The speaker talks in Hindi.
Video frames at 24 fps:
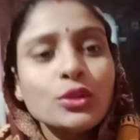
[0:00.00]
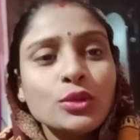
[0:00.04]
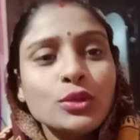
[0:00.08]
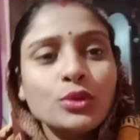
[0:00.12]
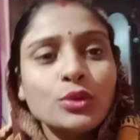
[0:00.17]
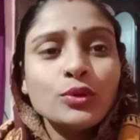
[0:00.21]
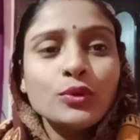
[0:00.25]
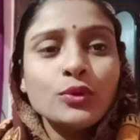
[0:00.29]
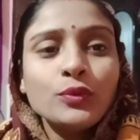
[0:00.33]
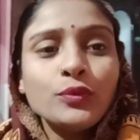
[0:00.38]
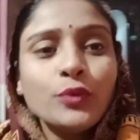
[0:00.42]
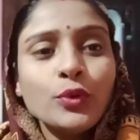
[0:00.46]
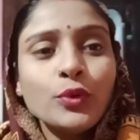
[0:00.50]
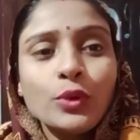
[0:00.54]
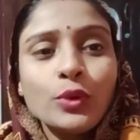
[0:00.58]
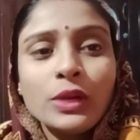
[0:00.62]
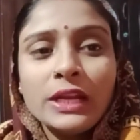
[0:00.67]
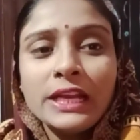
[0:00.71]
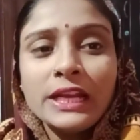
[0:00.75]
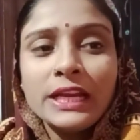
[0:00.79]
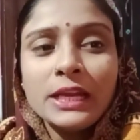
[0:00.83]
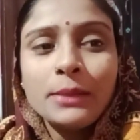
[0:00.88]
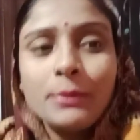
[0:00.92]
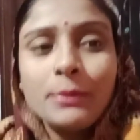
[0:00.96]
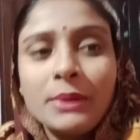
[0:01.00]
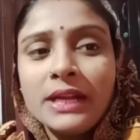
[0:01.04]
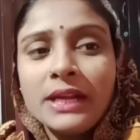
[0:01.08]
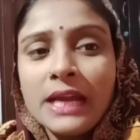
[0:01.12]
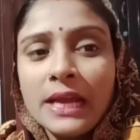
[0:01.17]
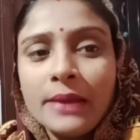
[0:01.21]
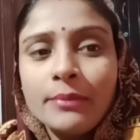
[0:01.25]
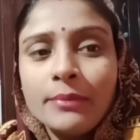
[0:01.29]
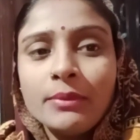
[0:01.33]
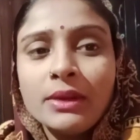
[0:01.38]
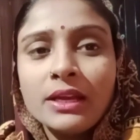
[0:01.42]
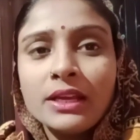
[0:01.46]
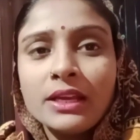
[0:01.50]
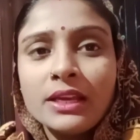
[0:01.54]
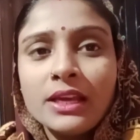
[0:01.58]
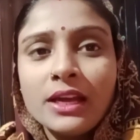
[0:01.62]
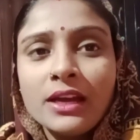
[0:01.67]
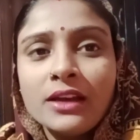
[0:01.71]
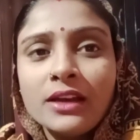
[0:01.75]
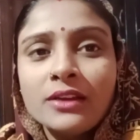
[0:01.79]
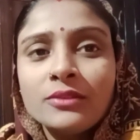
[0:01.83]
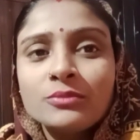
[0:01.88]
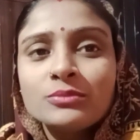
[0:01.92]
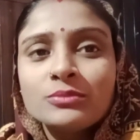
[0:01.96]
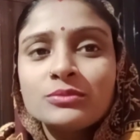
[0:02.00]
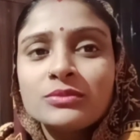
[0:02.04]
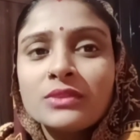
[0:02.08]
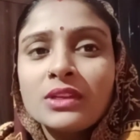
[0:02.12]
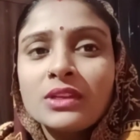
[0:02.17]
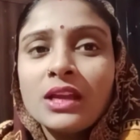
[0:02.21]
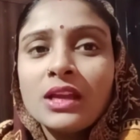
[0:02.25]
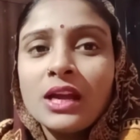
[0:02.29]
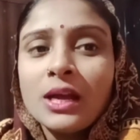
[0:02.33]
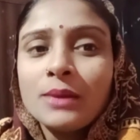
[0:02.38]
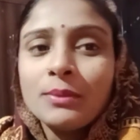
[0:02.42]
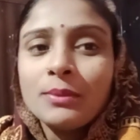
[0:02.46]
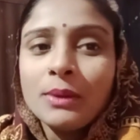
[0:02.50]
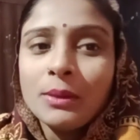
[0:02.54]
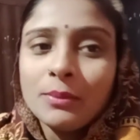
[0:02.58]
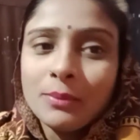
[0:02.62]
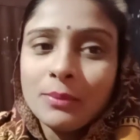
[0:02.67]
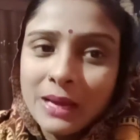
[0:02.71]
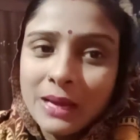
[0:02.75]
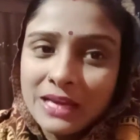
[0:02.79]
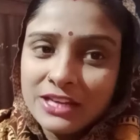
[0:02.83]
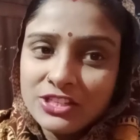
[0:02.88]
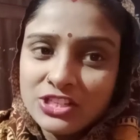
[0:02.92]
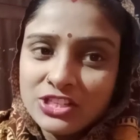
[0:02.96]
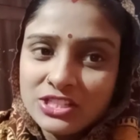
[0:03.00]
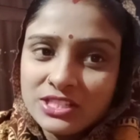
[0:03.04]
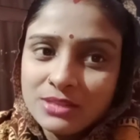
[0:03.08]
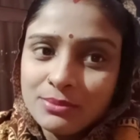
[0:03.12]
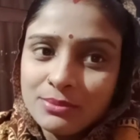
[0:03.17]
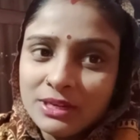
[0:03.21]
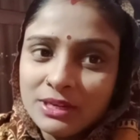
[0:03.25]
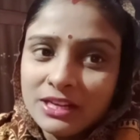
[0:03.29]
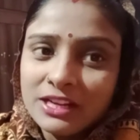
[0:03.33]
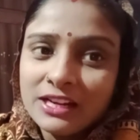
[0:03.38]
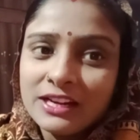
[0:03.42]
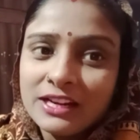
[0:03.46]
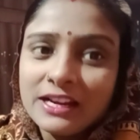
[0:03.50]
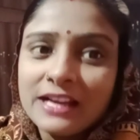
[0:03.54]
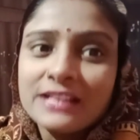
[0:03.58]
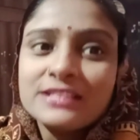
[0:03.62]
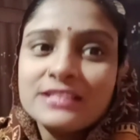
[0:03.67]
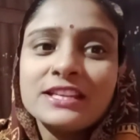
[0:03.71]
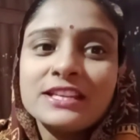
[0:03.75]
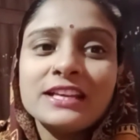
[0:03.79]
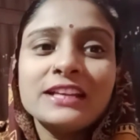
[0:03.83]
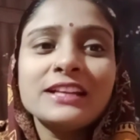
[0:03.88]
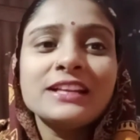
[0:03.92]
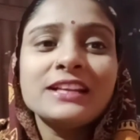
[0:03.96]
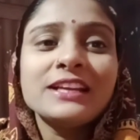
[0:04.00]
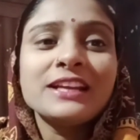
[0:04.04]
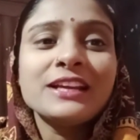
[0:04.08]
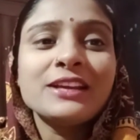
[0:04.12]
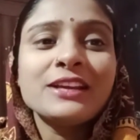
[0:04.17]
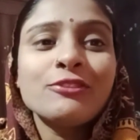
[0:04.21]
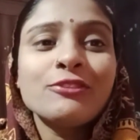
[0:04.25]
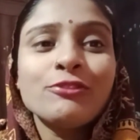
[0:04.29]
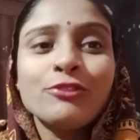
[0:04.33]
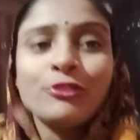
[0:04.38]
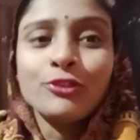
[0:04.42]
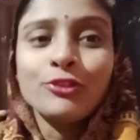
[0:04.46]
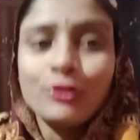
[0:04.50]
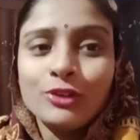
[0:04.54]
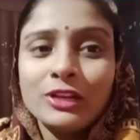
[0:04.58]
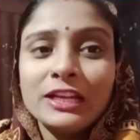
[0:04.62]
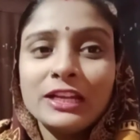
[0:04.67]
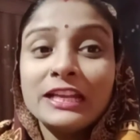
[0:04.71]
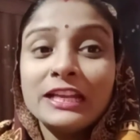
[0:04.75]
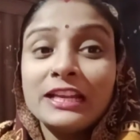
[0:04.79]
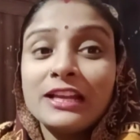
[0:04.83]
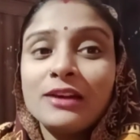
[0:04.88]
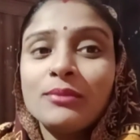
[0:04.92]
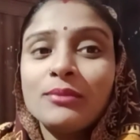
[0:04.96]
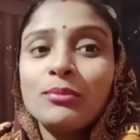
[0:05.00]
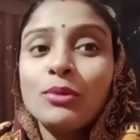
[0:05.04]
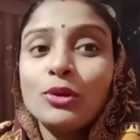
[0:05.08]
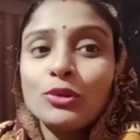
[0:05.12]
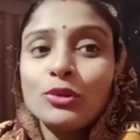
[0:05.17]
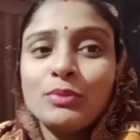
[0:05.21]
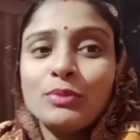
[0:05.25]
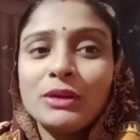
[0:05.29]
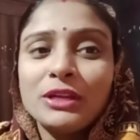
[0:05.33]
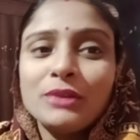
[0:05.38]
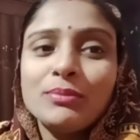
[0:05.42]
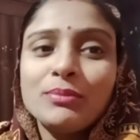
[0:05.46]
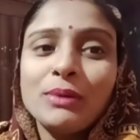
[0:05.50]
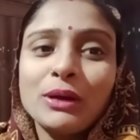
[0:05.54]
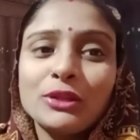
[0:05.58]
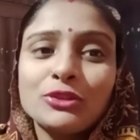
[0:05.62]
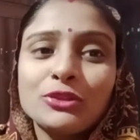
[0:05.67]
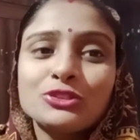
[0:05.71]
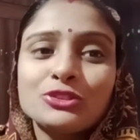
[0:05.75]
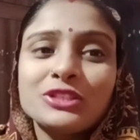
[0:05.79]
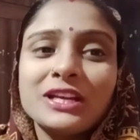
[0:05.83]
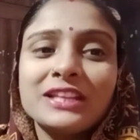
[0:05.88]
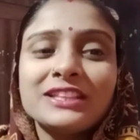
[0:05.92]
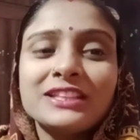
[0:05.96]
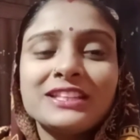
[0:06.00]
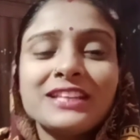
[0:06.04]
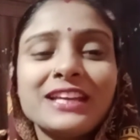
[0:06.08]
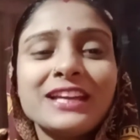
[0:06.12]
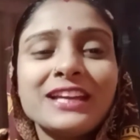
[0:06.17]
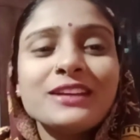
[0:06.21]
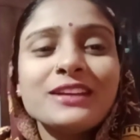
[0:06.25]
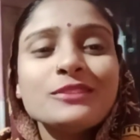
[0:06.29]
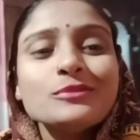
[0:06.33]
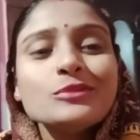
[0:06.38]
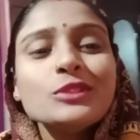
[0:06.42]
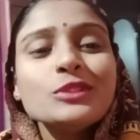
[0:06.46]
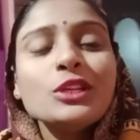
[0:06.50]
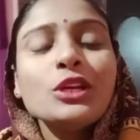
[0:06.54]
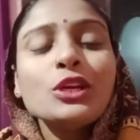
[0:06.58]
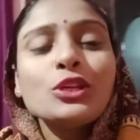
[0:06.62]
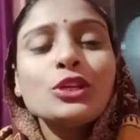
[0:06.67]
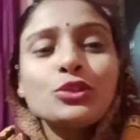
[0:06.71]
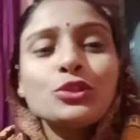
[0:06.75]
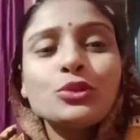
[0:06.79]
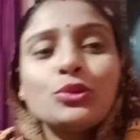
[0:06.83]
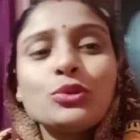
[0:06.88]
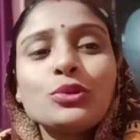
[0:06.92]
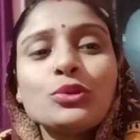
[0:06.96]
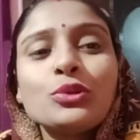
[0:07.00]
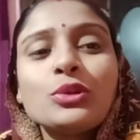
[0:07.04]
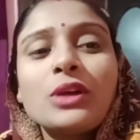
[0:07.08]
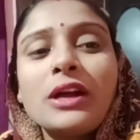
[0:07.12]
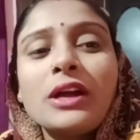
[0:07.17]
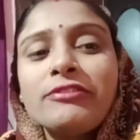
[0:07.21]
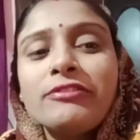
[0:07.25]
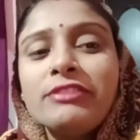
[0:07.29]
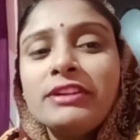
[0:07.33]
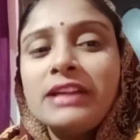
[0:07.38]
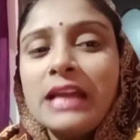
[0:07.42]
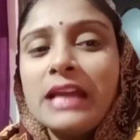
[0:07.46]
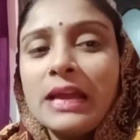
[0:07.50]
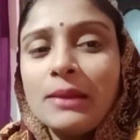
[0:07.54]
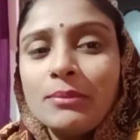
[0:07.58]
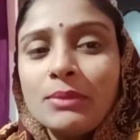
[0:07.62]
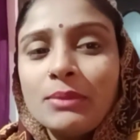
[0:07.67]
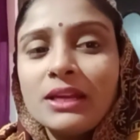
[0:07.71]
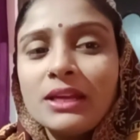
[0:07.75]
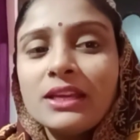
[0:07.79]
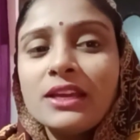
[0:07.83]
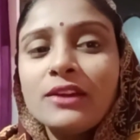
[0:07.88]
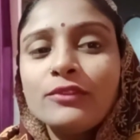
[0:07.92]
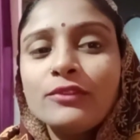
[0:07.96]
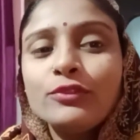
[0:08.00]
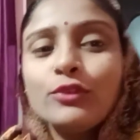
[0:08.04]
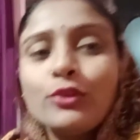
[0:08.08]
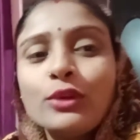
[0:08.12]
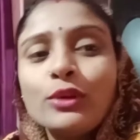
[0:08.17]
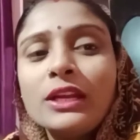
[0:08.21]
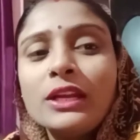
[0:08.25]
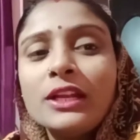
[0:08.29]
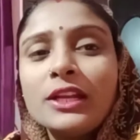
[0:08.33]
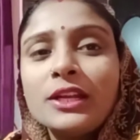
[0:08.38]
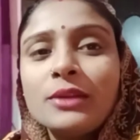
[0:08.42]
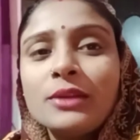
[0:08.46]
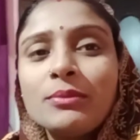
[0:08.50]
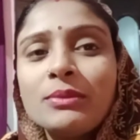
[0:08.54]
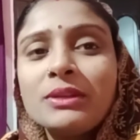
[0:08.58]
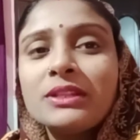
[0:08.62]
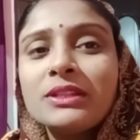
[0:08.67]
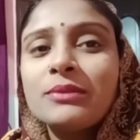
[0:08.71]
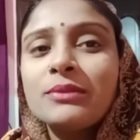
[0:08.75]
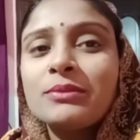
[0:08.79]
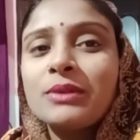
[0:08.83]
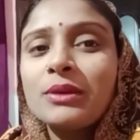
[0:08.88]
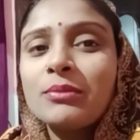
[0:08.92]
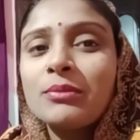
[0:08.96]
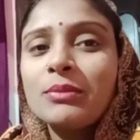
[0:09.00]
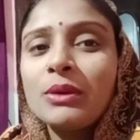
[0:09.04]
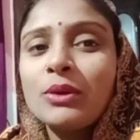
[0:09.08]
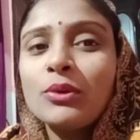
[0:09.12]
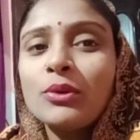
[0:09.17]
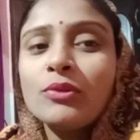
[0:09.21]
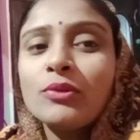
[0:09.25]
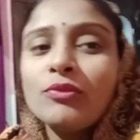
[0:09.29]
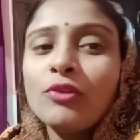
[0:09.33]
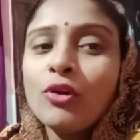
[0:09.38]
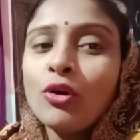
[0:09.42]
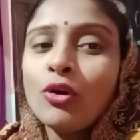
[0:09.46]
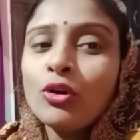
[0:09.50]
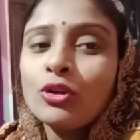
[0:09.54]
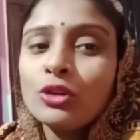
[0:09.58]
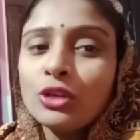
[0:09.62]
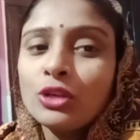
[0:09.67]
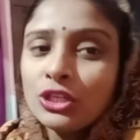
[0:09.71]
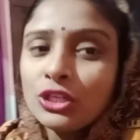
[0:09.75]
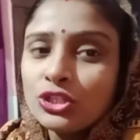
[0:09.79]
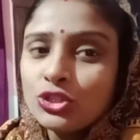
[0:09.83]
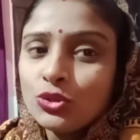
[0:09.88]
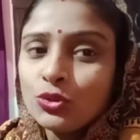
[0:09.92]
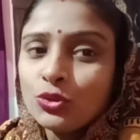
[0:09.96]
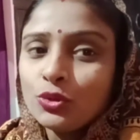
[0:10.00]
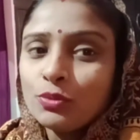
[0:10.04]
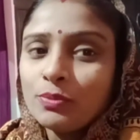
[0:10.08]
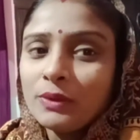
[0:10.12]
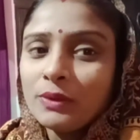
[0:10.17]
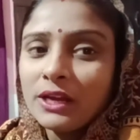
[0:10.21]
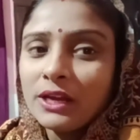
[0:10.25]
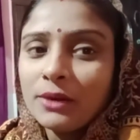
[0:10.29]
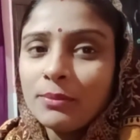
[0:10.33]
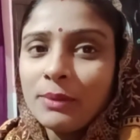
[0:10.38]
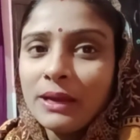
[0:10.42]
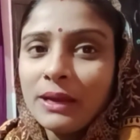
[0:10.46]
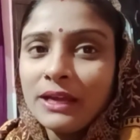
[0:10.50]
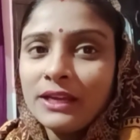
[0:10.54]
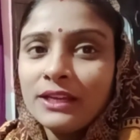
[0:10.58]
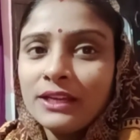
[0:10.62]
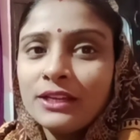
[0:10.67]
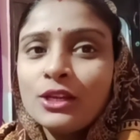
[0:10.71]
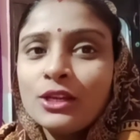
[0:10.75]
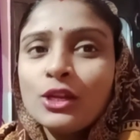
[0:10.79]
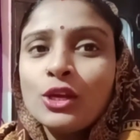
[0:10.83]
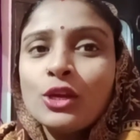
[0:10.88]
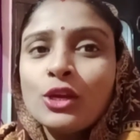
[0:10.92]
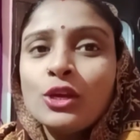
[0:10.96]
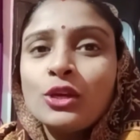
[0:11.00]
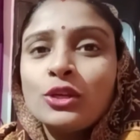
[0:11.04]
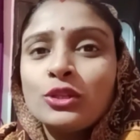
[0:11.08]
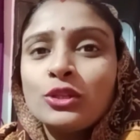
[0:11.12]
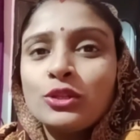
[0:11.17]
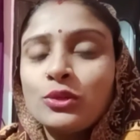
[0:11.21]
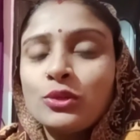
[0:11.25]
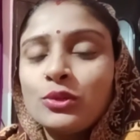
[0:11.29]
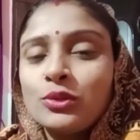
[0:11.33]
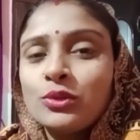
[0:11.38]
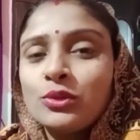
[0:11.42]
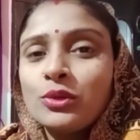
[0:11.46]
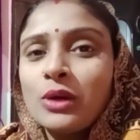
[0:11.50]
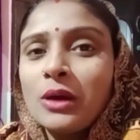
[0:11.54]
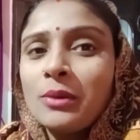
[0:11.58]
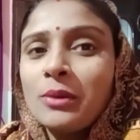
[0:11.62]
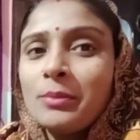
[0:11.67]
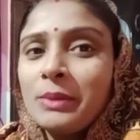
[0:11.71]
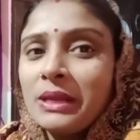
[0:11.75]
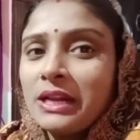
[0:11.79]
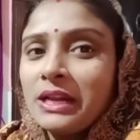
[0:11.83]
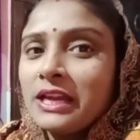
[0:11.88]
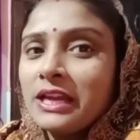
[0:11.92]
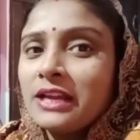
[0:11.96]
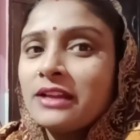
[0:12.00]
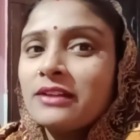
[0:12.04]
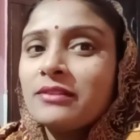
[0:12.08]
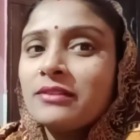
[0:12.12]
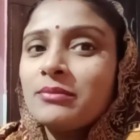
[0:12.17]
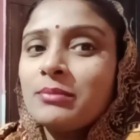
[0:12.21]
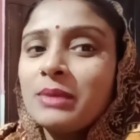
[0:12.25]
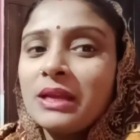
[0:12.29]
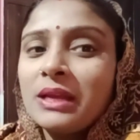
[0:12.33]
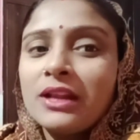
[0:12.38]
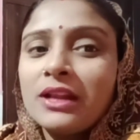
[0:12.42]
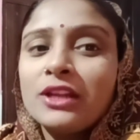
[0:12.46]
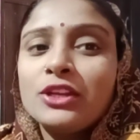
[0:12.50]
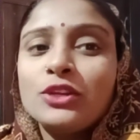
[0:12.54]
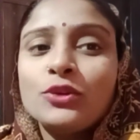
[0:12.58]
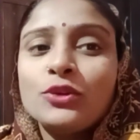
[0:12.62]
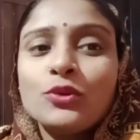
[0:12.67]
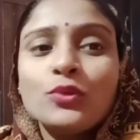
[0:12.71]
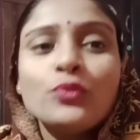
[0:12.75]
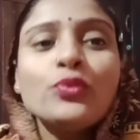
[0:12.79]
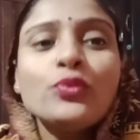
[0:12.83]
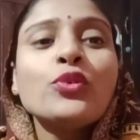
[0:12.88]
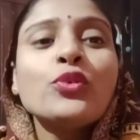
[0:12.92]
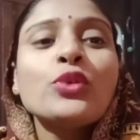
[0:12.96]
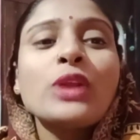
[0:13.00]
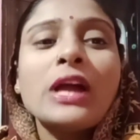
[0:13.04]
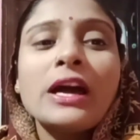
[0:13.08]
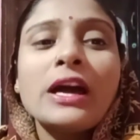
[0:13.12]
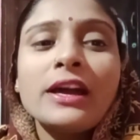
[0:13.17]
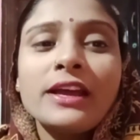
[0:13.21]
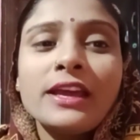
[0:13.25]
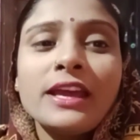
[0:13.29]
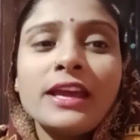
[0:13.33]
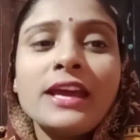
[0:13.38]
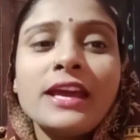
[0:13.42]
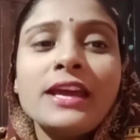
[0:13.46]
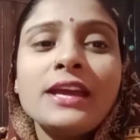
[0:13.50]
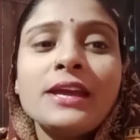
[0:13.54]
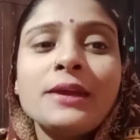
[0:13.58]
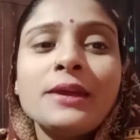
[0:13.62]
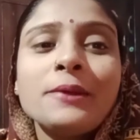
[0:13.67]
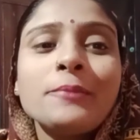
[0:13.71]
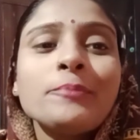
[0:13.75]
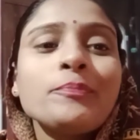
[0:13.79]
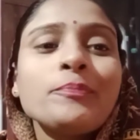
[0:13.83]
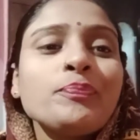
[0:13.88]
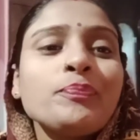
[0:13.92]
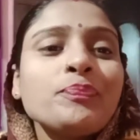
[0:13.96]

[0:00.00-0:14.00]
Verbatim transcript: तो फ़ोन लेने में टाइम लग गया अब हमारे जैसे मिडिल क्लास के लिए फ़ोन लेना बहुत बड़ी बात हो जाती है तो काफ़ी टाइम लग गया फ़ोन लेने में तब तक मैं कोई ब्लॉग नहीं शूट कर पाई तो अब मेरा एक मेरा न्यू फ़ोन आ गया है